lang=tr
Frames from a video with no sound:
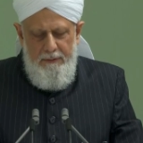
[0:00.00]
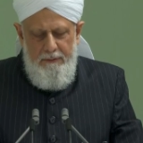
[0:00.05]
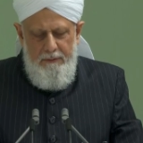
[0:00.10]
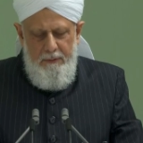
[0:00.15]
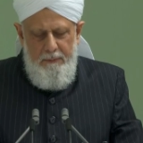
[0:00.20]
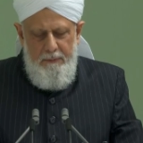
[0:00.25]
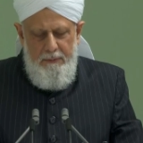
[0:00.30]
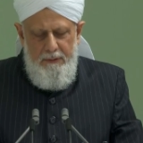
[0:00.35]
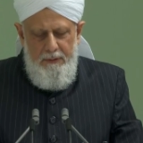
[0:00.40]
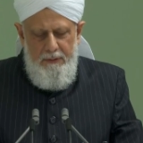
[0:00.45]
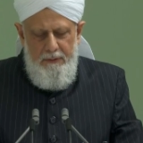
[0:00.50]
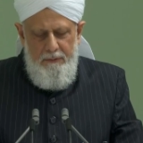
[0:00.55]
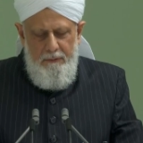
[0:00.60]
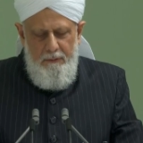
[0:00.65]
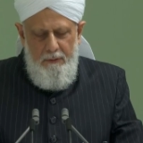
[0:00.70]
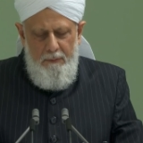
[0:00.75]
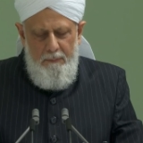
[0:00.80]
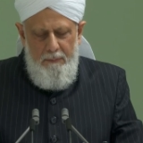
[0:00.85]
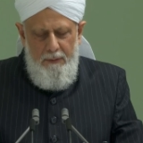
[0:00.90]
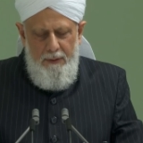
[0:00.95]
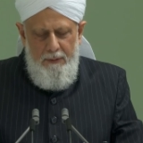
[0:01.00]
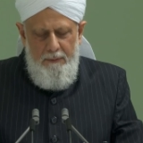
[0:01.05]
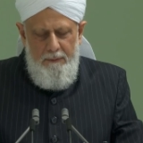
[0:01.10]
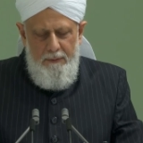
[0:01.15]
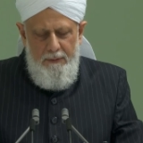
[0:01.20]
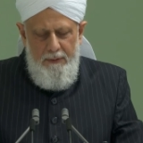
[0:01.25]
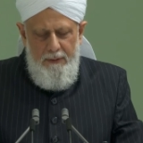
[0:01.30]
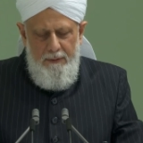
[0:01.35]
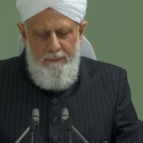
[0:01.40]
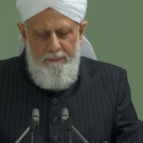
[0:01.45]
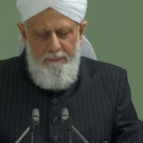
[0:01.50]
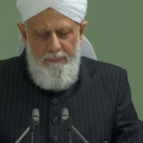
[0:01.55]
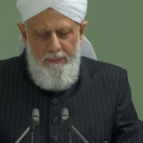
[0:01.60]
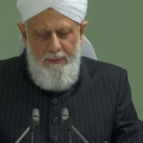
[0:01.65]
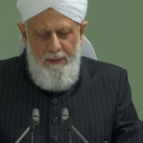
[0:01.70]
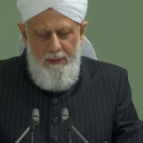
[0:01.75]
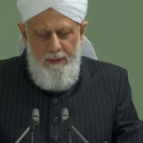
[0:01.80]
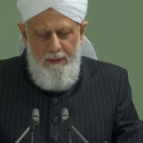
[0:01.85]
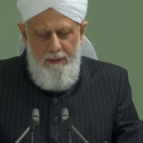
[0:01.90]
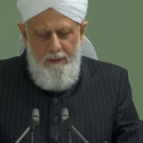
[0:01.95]
e, konuşmalar yapmaları ve
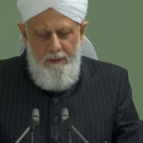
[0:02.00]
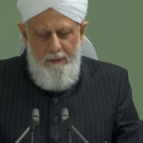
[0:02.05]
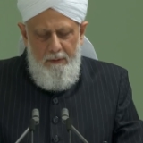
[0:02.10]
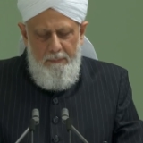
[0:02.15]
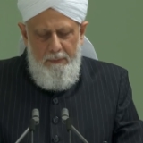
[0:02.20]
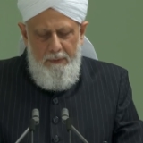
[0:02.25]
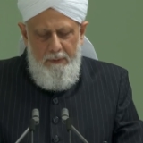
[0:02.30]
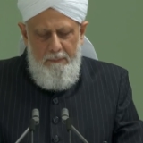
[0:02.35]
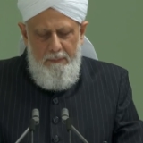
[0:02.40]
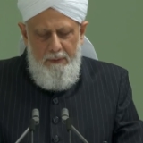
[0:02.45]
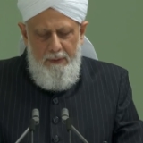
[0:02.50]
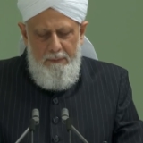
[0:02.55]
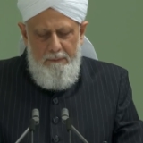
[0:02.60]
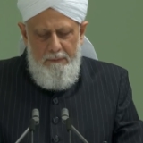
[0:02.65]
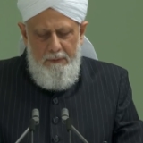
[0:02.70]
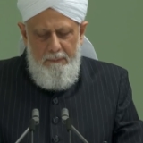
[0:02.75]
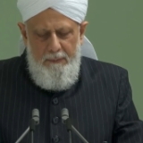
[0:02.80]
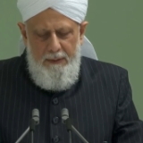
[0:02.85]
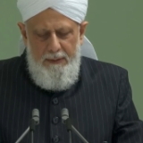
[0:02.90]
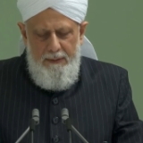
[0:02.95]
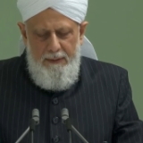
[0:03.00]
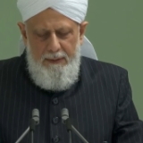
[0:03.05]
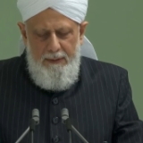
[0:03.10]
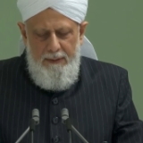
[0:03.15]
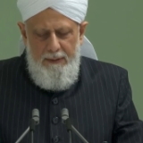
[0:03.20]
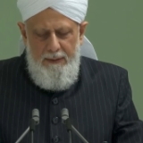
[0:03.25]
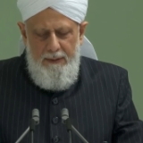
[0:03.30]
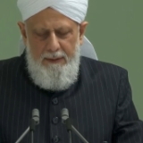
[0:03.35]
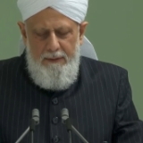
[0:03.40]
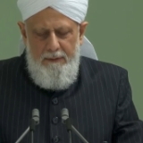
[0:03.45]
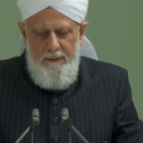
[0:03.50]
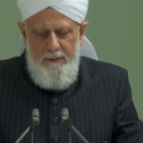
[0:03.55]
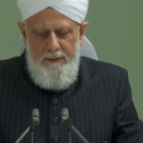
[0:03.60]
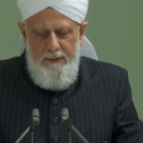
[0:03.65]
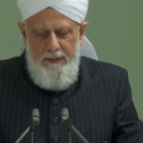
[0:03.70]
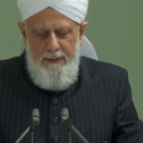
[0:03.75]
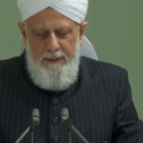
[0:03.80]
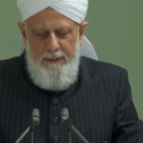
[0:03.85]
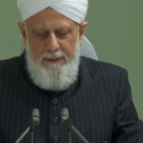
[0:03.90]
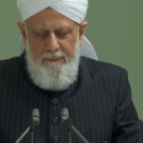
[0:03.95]
30 e, da
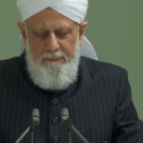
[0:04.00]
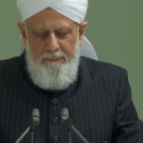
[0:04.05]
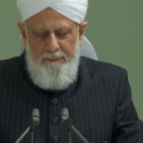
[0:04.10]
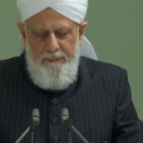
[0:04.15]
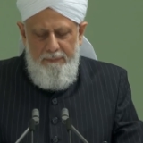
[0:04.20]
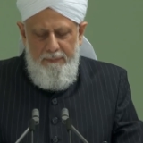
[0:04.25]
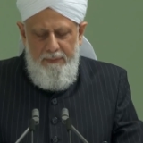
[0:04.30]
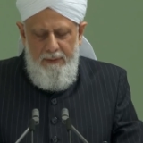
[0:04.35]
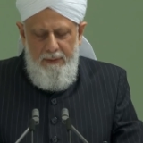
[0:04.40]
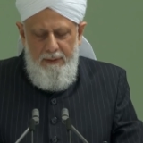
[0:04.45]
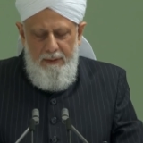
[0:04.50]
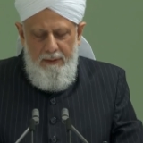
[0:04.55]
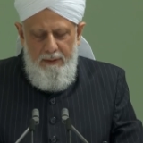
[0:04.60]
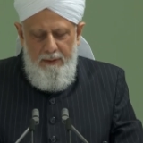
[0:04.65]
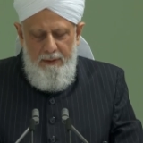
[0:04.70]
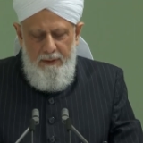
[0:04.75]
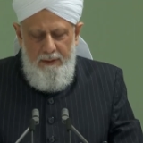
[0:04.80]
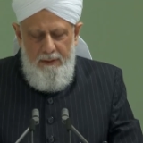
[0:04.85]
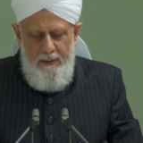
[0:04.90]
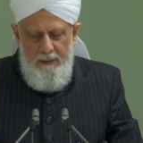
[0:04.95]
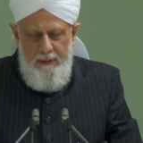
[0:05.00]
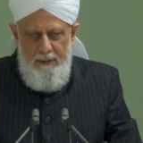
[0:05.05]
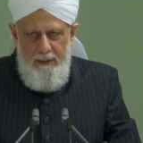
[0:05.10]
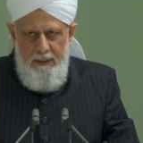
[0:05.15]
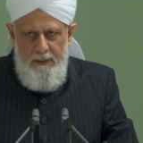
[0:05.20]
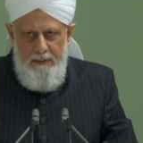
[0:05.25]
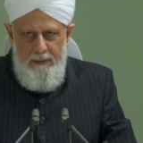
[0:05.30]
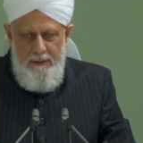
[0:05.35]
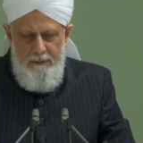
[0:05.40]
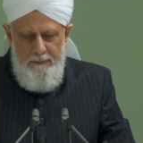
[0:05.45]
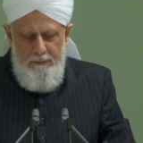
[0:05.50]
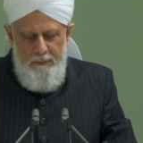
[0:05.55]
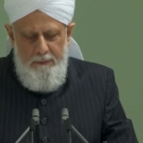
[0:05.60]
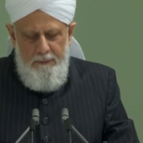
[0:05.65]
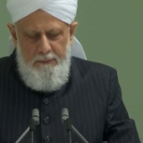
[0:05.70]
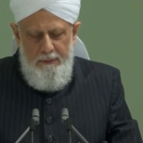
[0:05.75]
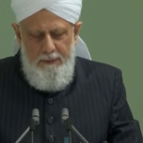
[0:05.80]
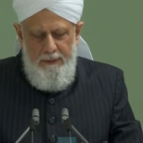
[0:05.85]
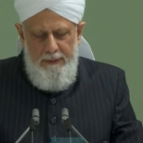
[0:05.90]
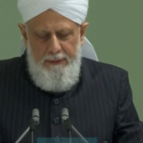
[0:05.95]
Musevi ulamalar
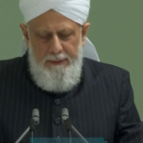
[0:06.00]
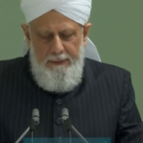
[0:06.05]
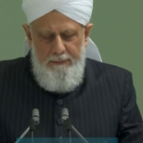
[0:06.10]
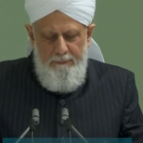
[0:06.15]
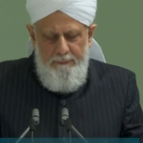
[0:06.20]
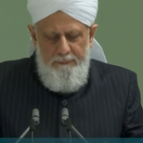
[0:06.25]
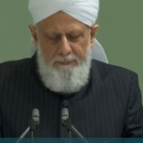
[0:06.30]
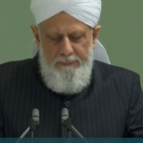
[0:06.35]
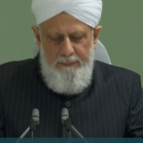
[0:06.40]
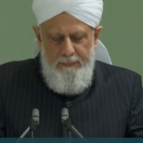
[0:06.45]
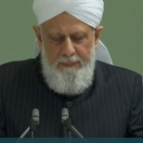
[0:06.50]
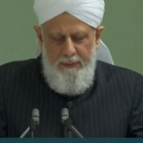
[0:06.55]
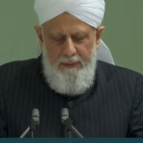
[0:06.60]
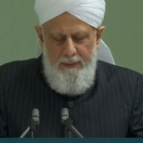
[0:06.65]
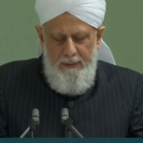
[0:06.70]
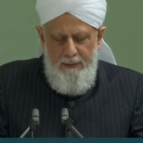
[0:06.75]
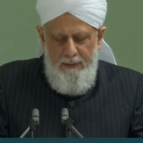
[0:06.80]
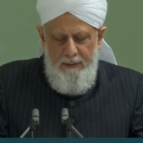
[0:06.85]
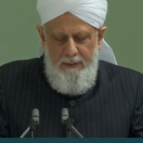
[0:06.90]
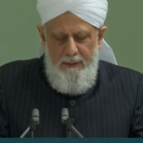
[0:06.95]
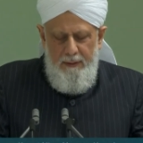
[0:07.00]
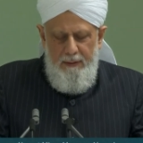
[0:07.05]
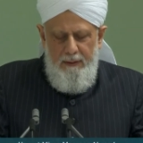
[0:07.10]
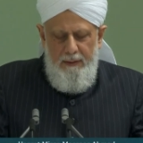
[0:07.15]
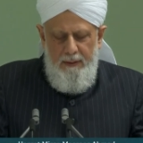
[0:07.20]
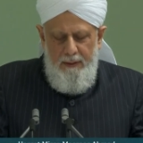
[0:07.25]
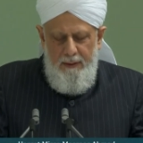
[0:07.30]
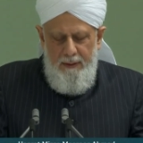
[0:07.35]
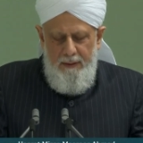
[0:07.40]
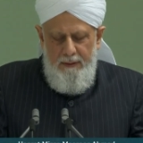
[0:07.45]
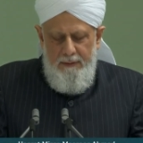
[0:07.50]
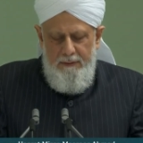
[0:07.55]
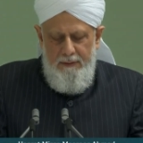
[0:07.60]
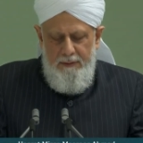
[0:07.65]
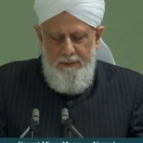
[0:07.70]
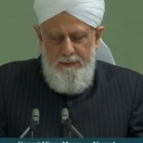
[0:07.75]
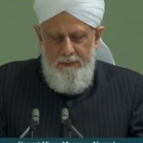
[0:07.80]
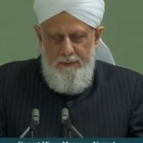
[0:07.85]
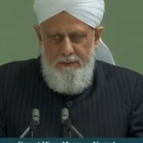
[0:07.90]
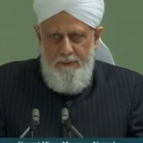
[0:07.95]
gelmesi için istediler.
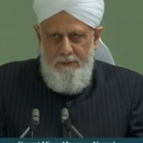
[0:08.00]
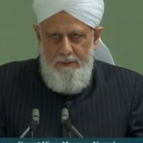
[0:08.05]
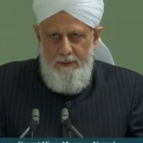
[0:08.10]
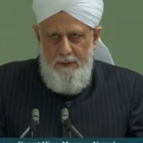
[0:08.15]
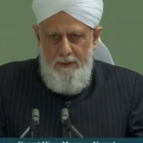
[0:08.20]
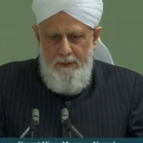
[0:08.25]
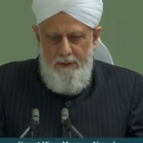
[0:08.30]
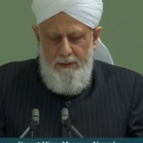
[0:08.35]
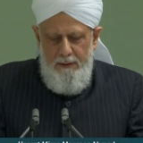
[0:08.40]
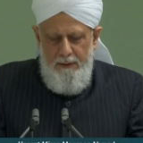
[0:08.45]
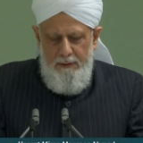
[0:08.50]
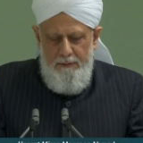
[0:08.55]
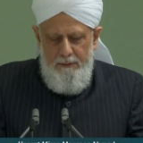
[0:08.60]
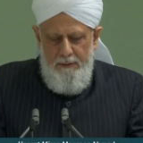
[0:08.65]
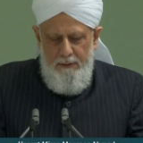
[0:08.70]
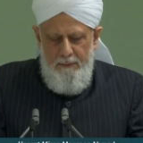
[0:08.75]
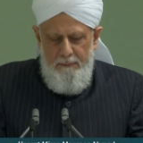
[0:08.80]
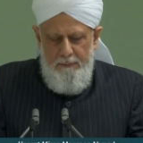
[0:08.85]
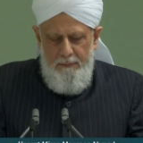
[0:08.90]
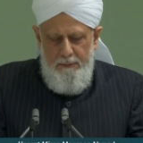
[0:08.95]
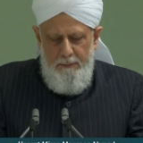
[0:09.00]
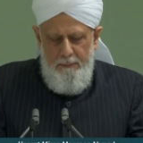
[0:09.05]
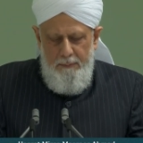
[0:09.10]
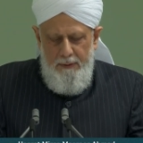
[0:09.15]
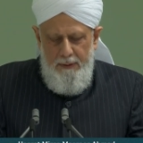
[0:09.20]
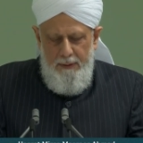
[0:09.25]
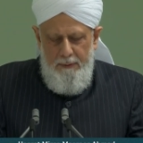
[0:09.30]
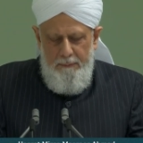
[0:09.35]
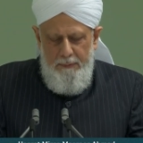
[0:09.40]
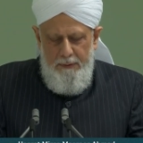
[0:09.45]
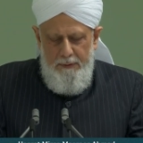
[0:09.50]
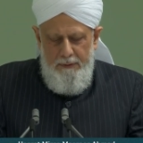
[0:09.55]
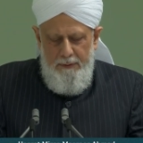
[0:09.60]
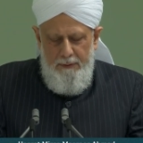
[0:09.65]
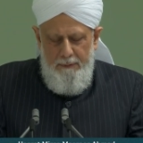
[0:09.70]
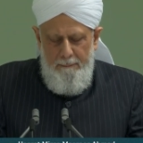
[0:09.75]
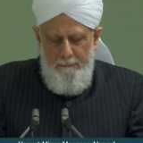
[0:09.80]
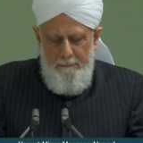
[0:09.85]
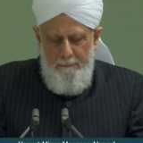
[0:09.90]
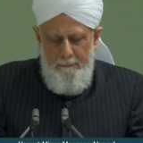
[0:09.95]
Mesaj
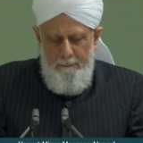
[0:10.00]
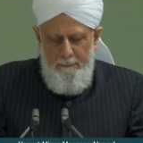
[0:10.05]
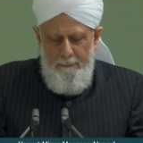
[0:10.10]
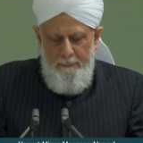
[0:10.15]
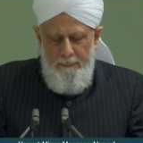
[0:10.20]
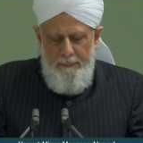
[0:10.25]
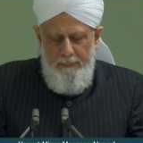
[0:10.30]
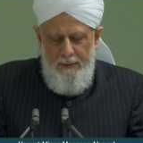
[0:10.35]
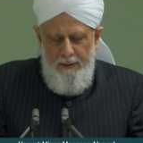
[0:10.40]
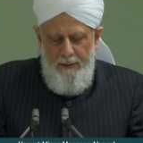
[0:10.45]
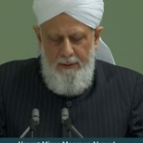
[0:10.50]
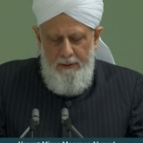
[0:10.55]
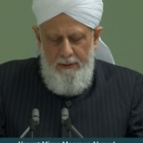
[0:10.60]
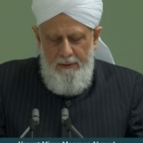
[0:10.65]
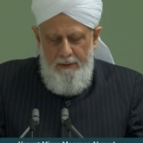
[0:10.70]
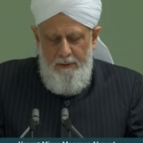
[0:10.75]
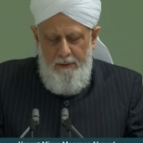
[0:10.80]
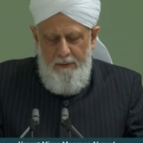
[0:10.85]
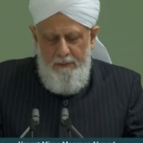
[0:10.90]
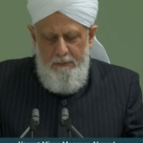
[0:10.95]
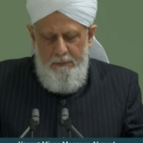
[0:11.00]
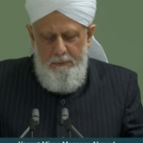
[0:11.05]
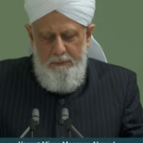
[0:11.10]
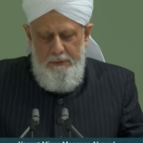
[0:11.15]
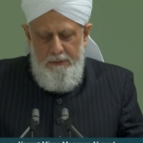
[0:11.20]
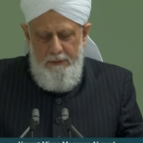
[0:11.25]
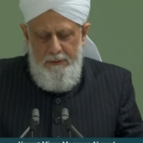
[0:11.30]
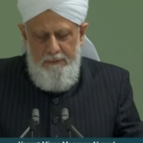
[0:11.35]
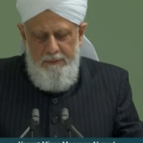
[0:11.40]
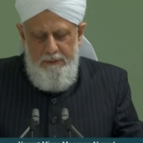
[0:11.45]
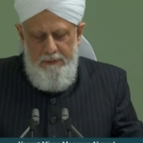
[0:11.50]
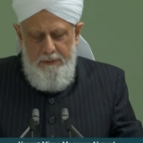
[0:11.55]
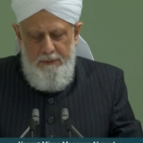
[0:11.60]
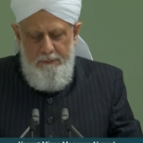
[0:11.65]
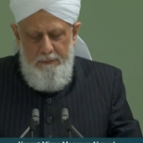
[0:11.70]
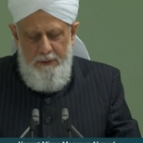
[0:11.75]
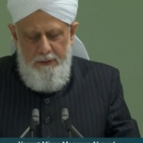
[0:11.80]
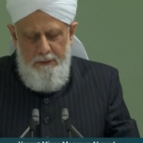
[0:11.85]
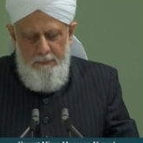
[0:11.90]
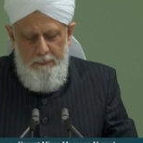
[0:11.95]
gönderdiler ve diğer taraftan
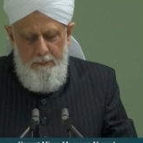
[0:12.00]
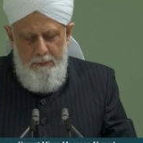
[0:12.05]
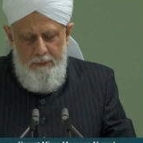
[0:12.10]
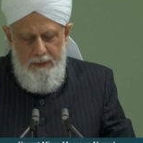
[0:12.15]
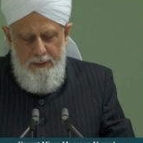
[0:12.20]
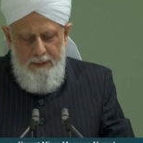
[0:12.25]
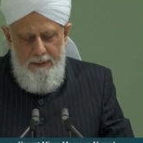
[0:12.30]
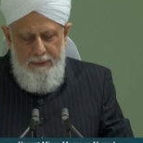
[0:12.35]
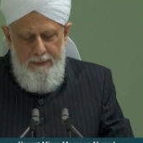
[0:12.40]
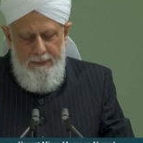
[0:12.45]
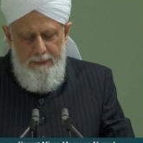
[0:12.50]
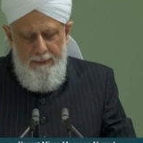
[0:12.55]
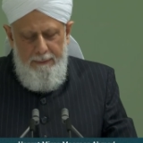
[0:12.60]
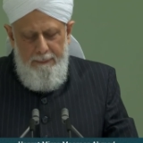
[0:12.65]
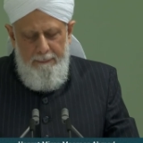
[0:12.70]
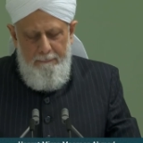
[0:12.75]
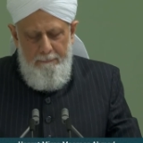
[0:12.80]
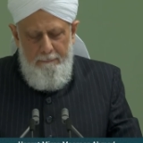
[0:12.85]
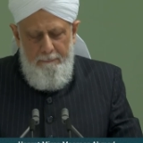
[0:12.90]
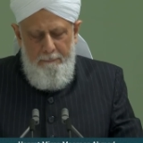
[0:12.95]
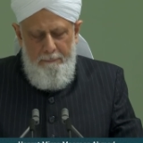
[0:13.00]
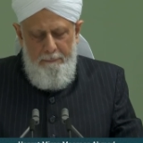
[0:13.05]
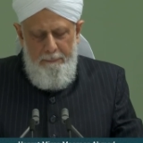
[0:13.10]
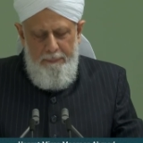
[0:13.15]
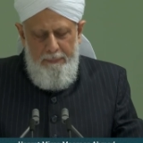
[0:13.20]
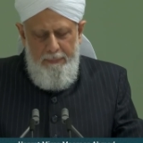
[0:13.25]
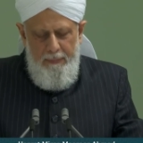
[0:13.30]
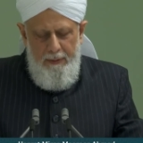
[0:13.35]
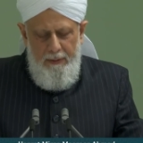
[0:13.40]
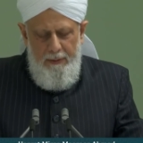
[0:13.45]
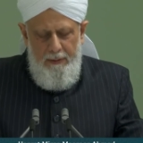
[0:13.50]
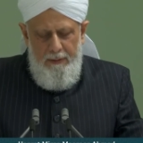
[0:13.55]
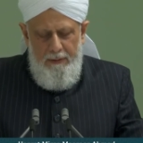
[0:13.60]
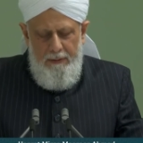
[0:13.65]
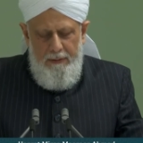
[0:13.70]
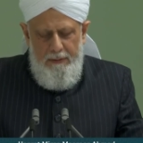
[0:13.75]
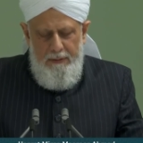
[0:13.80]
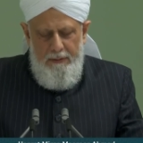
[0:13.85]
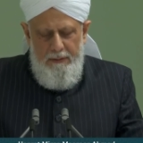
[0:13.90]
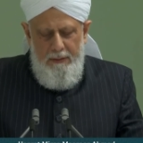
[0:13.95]
tamamen akıllarında bir
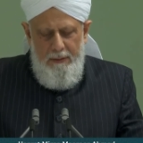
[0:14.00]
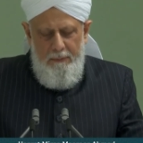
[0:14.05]
e,